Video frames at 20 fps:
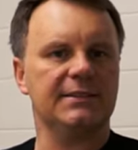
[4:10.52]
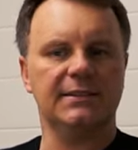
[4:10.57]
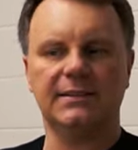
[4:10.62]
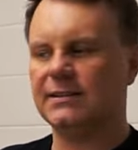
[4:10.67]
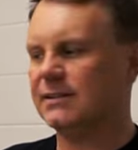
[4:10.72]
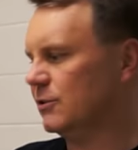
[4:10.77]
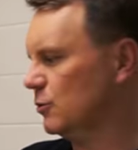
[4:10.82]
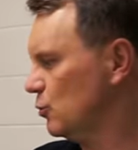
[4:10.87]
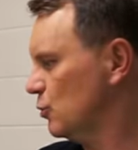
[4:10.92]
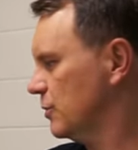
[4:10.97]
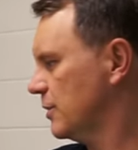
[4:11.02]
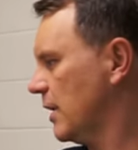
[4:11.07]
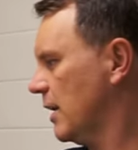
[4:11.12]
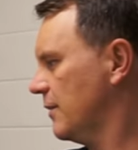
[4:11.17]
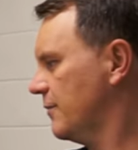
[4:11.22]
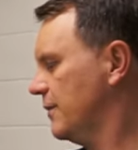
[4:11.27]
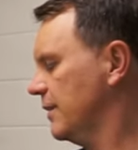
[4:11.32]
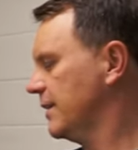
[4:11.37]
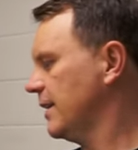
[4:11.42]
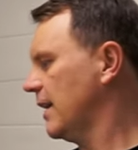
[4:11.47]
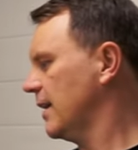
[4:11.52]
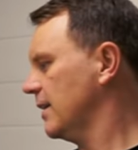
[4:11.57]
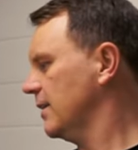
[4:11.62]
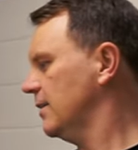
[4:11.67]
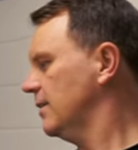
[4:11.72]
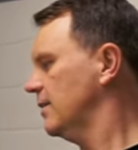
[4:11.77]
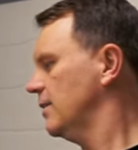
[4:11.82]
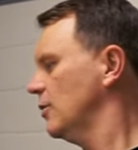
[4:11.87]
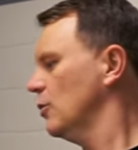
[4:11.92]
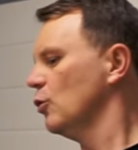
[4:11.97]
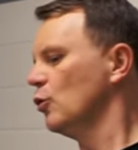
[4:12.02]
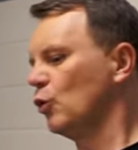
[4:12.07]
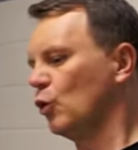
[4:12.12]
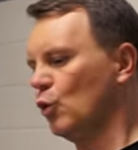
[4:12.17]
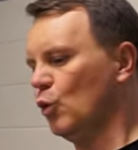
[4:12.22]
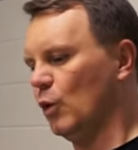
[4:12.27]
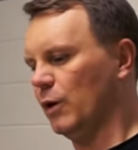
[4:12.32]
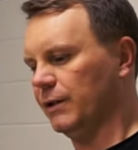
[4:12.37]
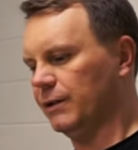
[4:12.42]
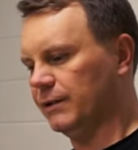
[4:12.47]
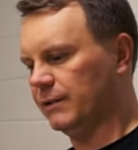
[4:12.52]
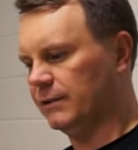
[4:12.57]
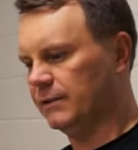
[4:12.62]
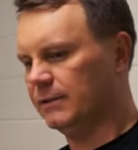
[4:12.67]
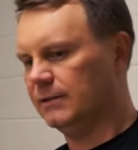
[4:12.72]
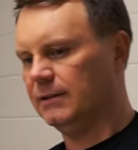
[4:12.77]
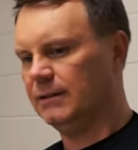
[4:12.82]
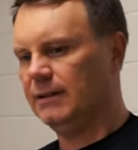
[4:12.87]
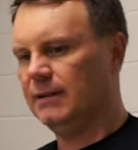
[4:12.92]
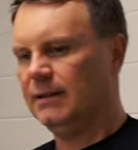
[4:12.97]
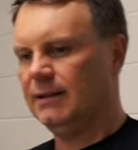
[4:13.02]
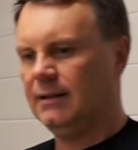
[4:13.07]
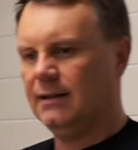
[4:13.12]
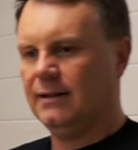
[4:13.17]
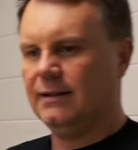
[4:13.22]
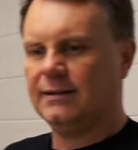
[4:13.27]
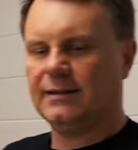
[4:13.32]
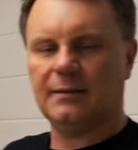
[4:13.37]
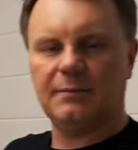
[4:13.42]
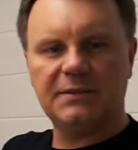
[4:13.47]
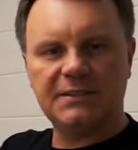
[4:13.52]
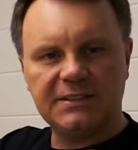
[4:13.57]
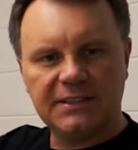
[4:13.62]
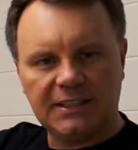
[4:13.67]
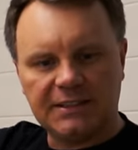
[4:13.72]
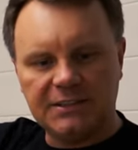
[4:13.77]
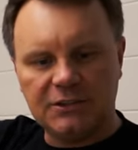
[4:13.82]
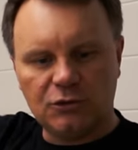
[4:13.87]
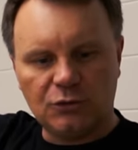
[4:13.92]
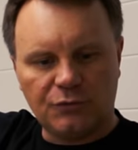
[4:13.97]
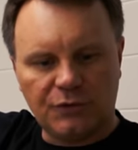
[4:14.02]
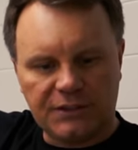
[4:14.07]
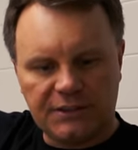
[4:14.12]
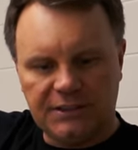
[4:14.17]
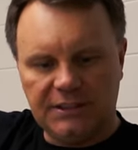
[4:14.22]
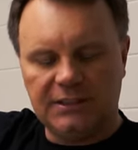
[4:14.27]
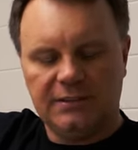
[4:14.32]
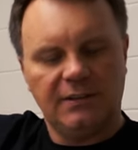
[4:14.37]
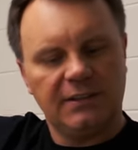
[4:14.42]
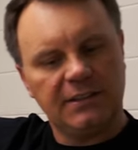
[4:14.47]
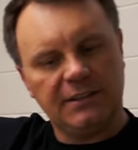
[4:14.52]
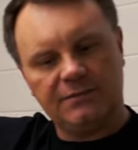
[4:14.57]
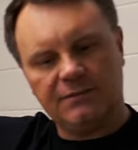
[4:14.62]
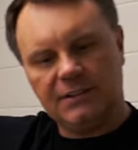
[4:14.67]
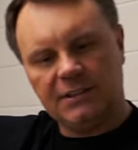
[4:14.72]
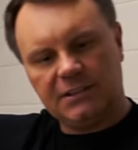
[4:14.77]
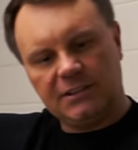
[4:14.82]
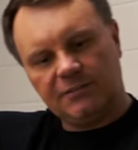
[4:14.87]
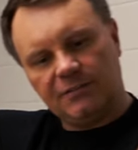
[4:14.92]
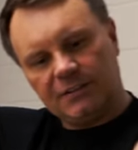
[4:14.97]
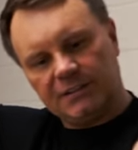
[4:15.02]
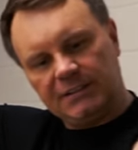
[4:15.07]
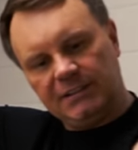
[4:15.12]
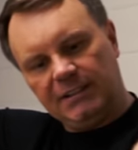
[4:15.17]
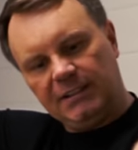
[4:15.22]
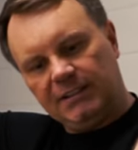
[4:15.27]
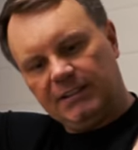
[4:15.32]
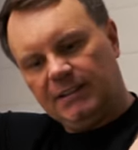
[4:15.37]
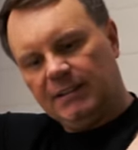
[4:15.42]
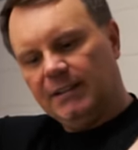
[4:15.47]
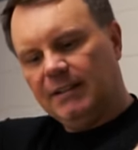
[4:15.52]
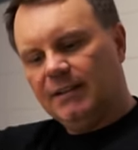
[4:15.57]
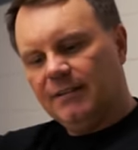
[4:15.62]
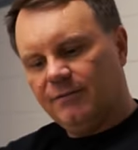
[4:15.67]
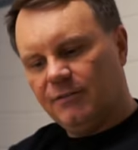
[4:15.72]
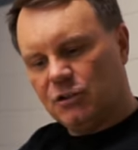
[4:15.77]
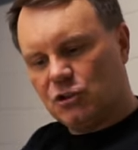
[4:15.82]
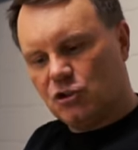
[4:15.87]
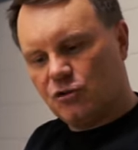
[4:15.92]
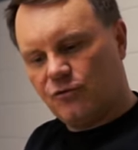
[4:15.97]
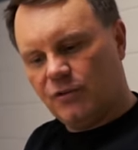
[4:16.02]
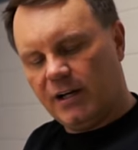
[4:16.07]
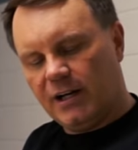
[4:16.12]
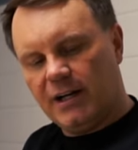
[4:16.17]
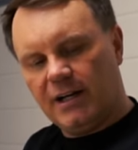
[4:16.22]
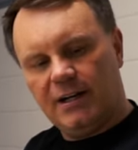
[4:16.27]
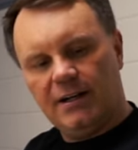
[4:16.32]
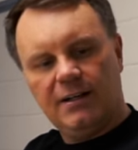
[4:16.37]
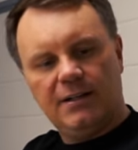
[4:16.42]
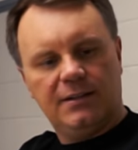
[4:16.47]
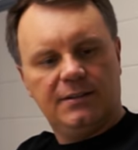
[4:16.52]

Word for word: äh, so drei, vier Tage ruhen, damit sich das nicht so verzieht. Weil wenn er sich verzieht, wird es schwer,